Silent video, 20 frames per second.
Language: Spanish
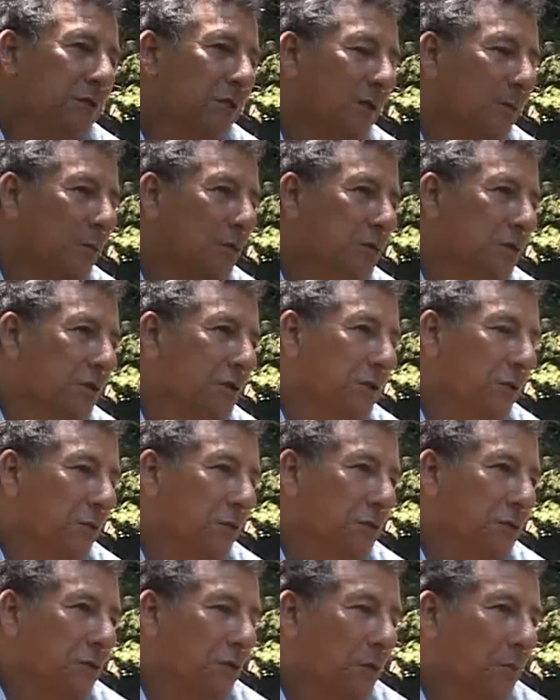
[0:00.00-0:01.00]
tenemos el
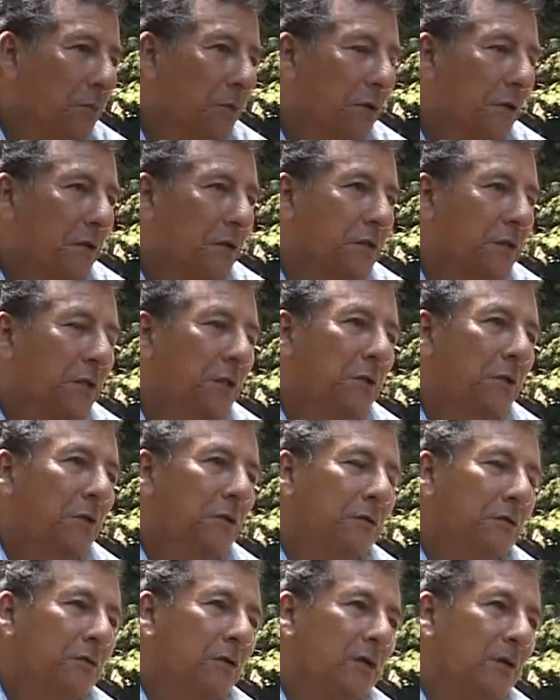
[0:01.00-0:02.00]
recorrido por el
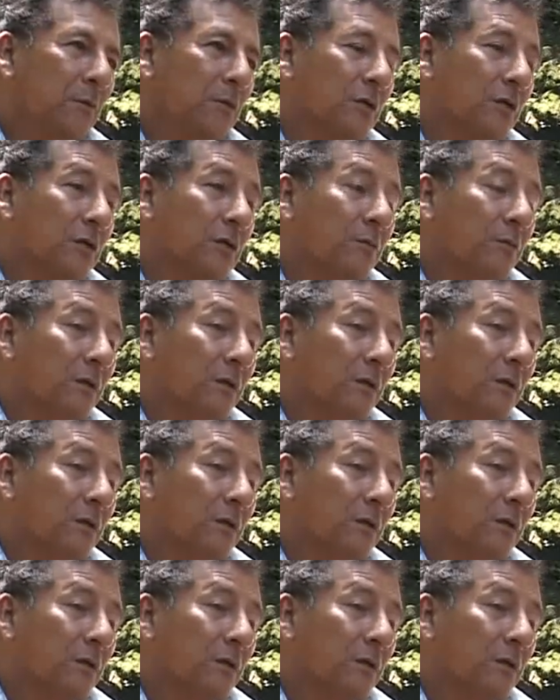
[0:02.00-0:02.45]
río, tenemos